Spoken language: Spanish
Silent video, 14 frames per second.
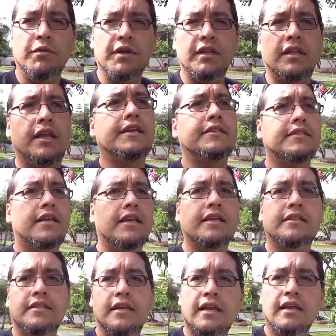Bien, este
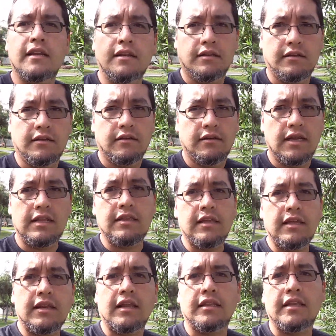es el lente
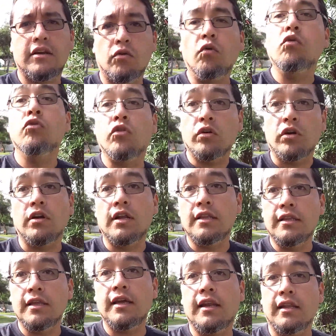delantero, uno de los
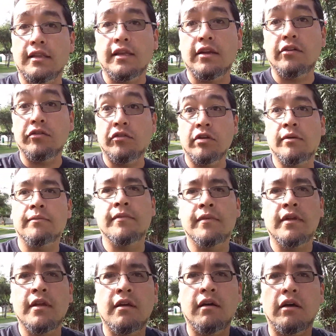lentes delanteros.
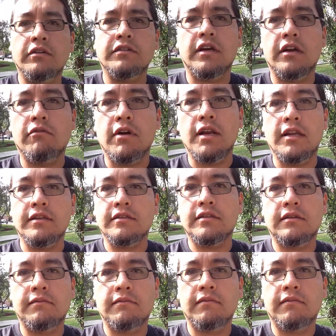Vamos a ver cuál es.